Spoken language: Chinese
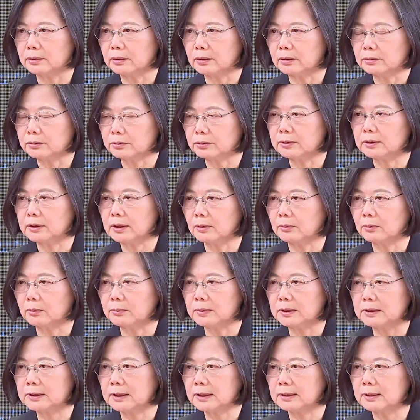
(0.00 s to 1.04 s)
呃注意到我
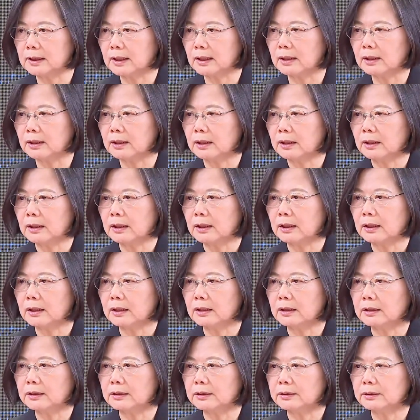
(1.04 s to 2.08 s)
们现在
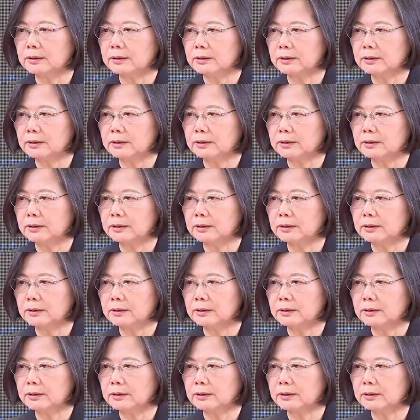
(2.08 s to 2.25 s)
呃